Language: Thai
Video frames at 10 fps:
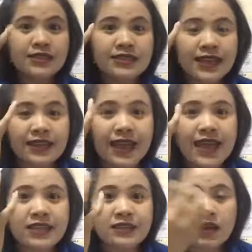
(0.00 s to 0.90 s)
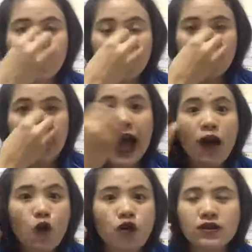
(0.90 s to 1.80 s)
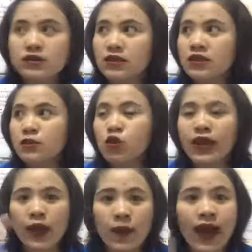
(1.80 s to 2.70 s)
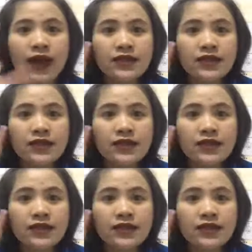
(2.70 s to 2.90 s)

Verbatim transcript: สิ่งใดถ้าคุณหนูจะพูดยังไงว่า